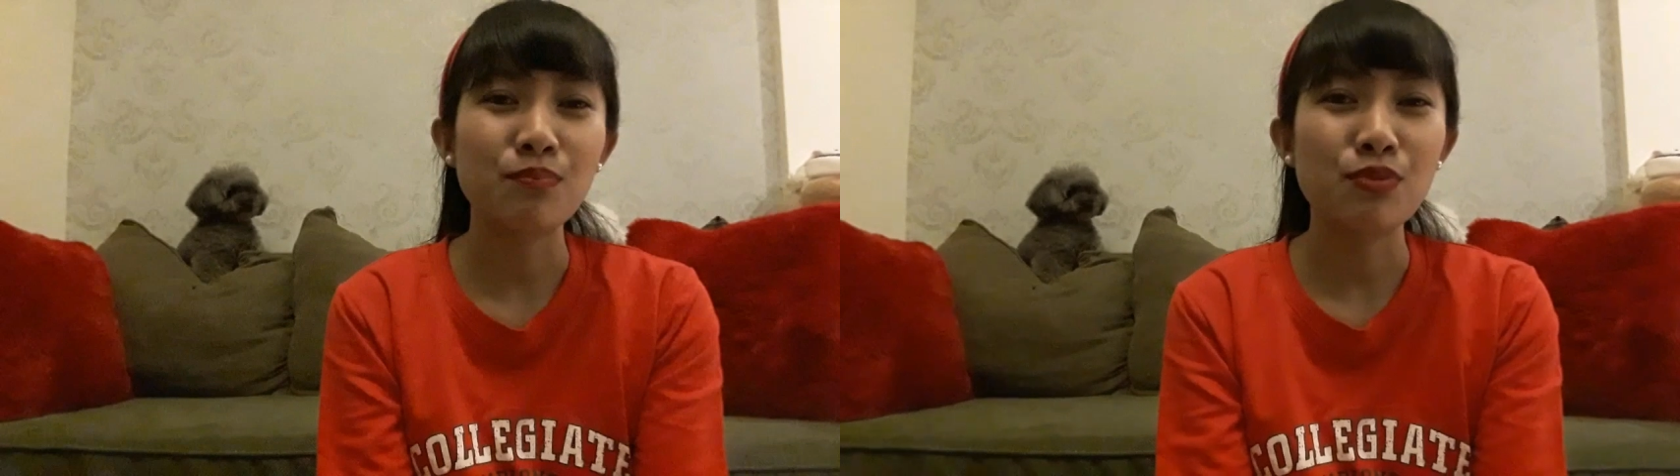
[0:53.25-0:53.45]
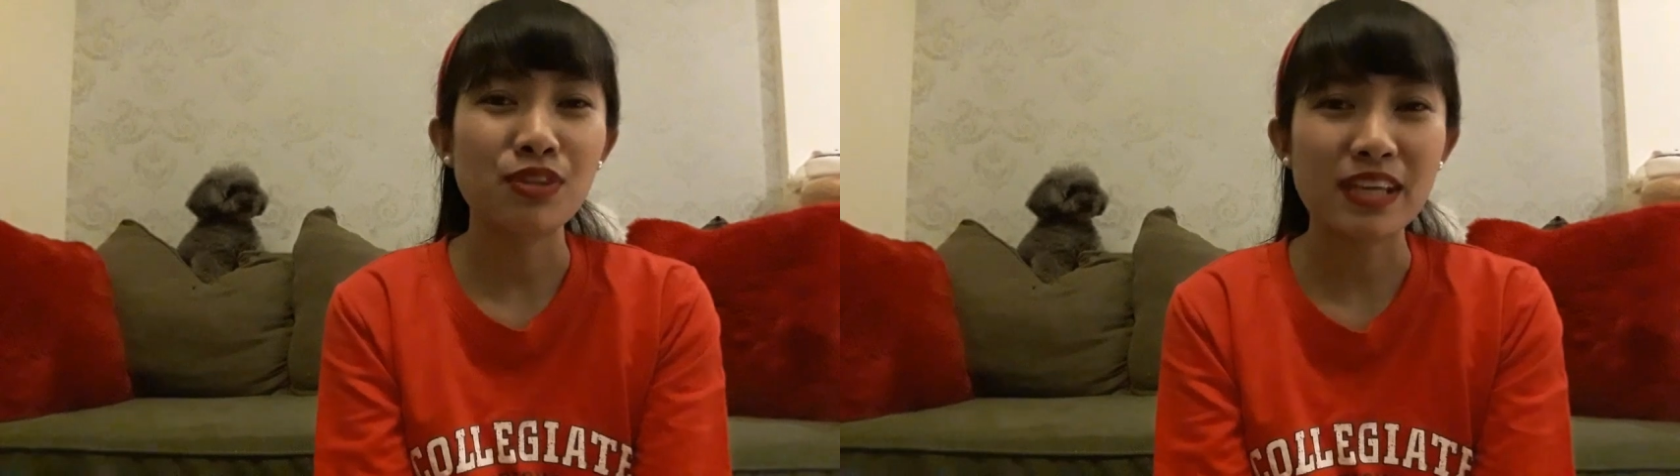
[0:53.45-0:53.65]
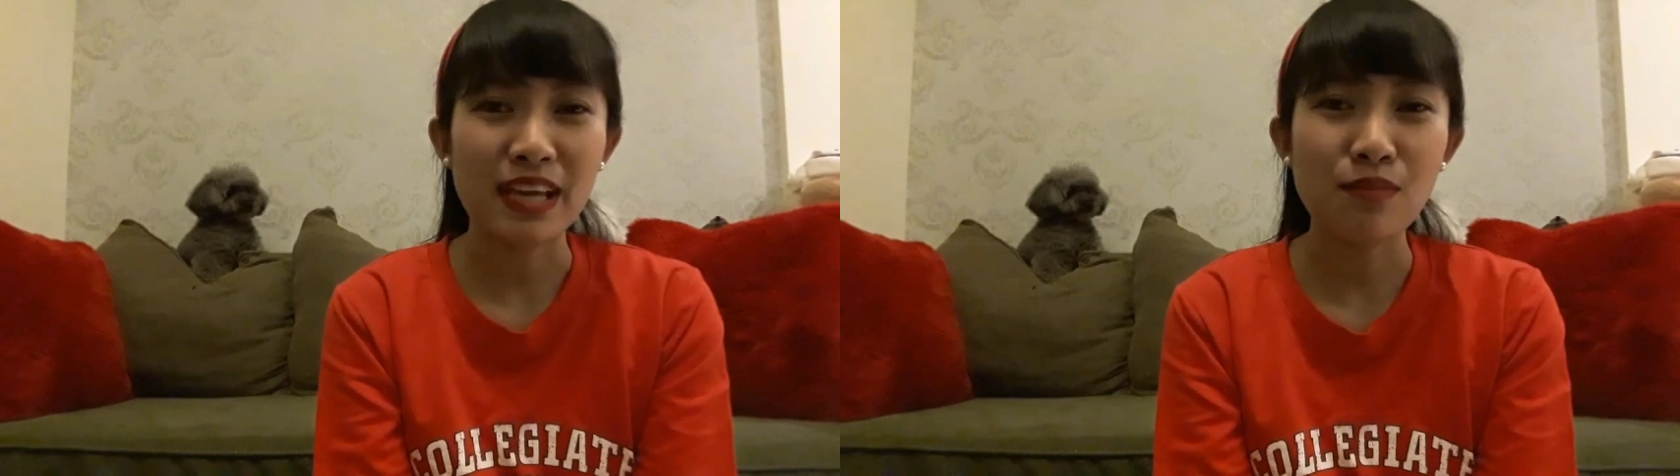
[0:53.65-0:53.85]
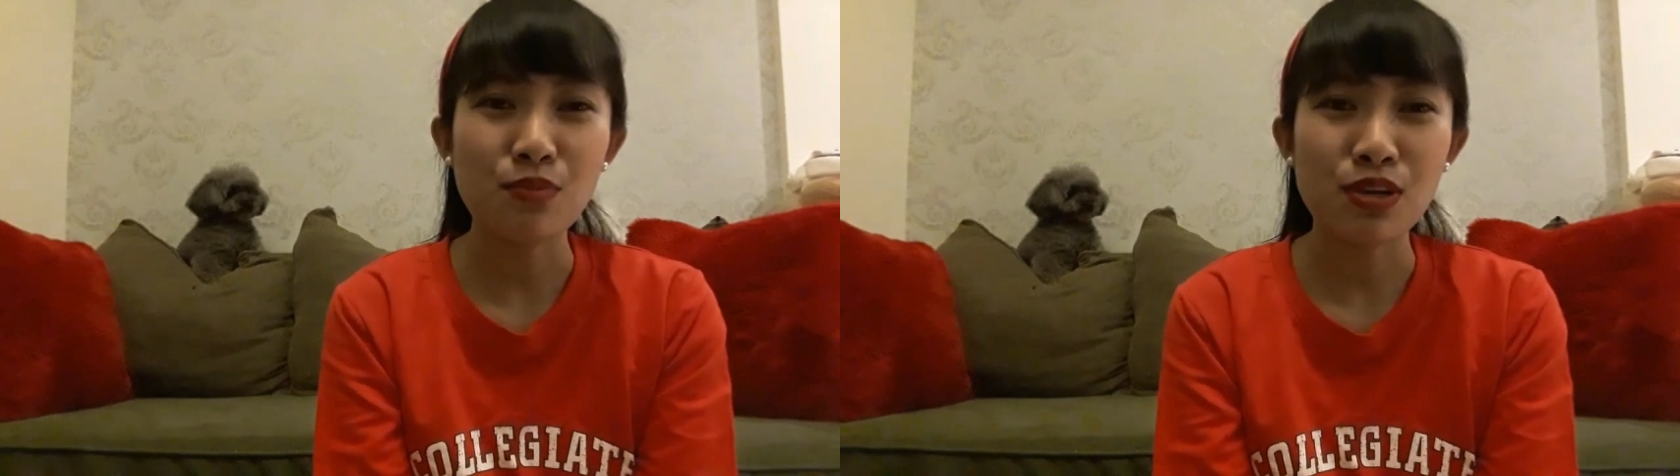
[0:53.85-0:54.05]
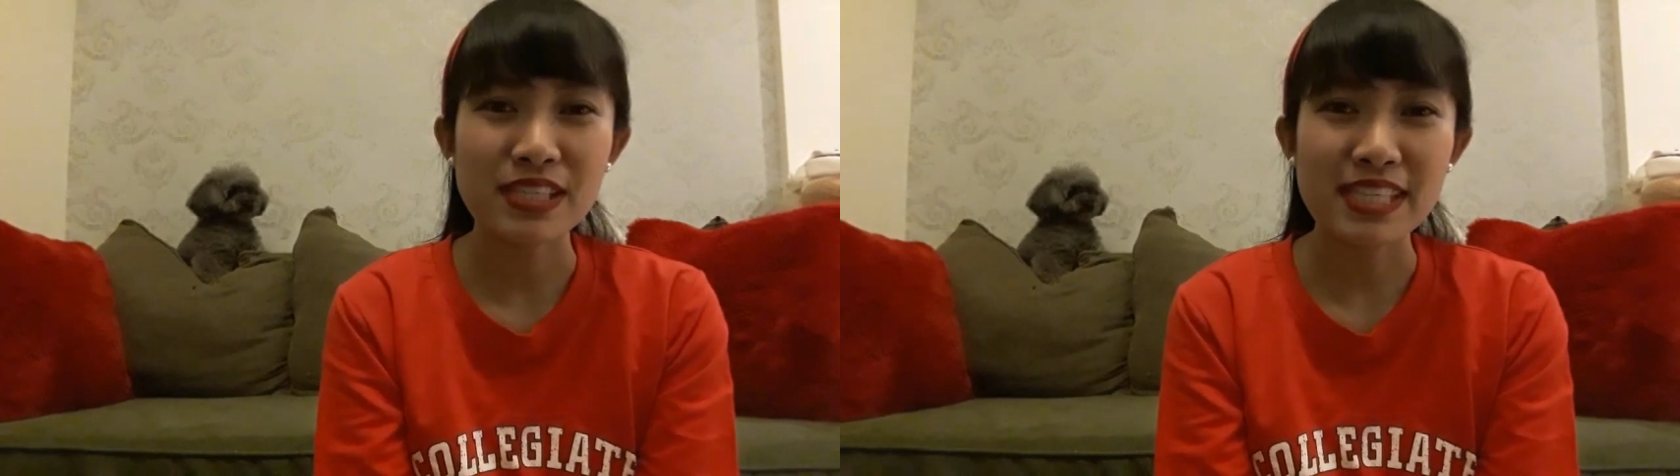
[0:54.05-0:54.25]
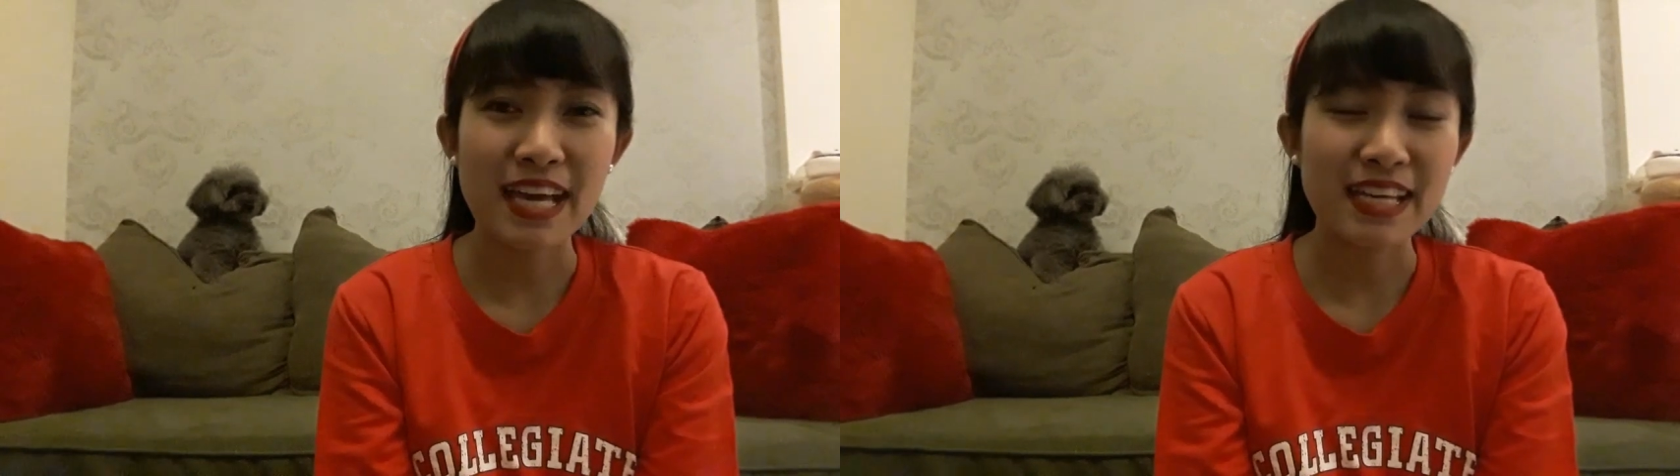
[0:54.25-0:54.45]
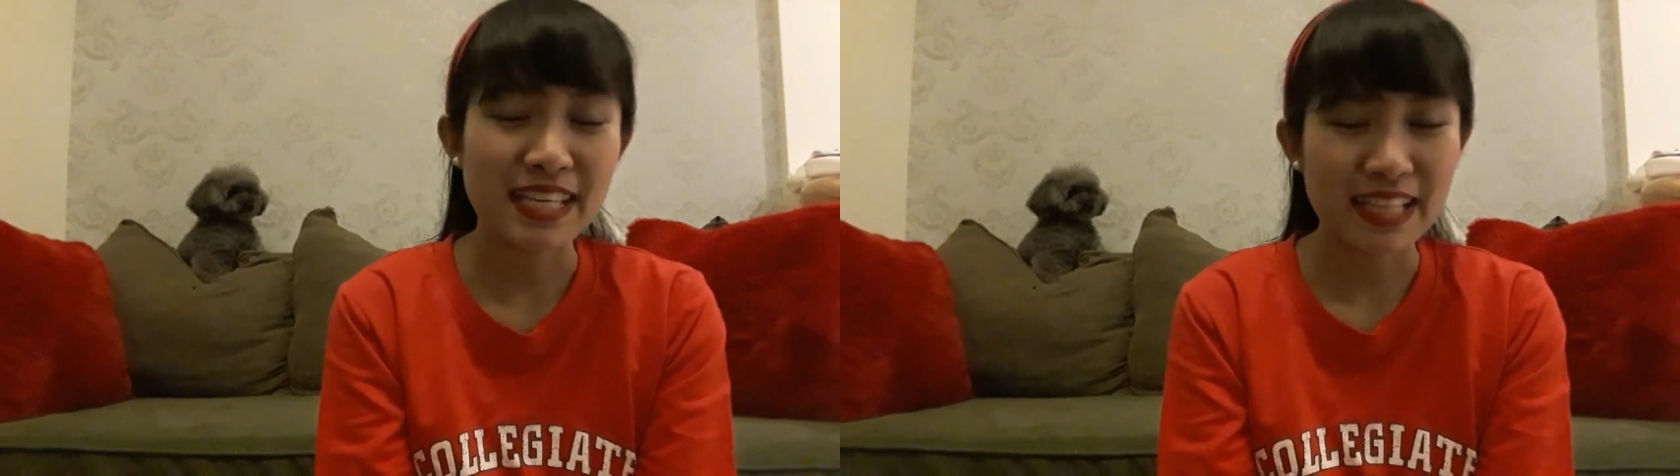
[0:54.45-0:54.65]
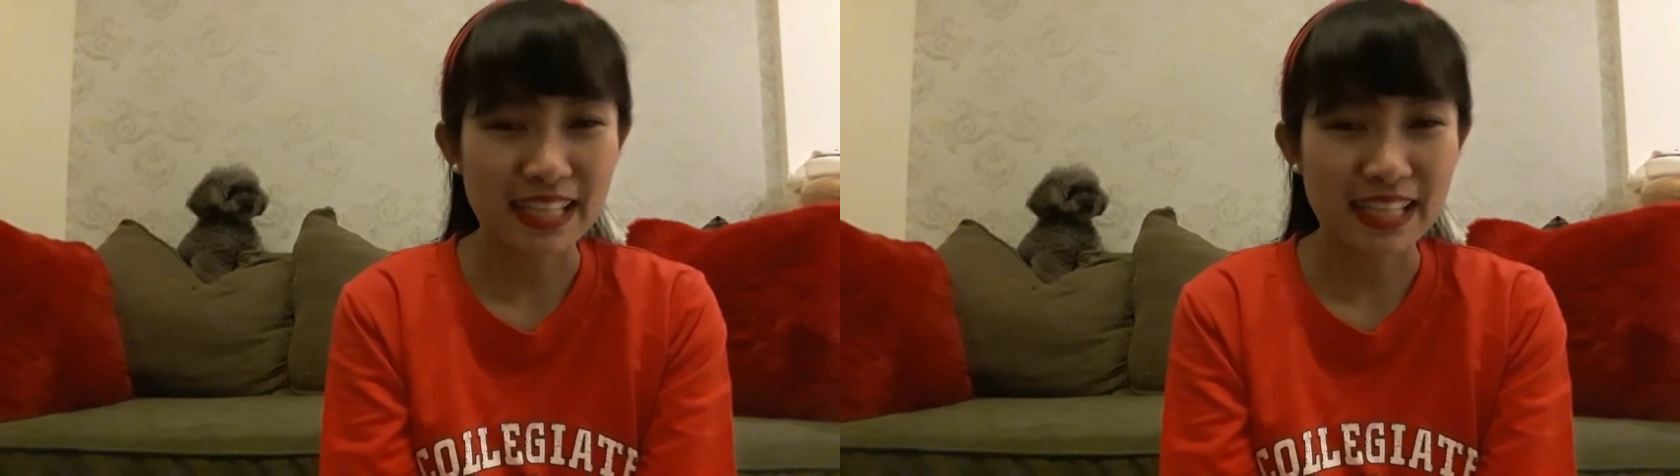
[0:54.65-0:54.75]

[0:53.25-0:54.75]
mempunyai pulsa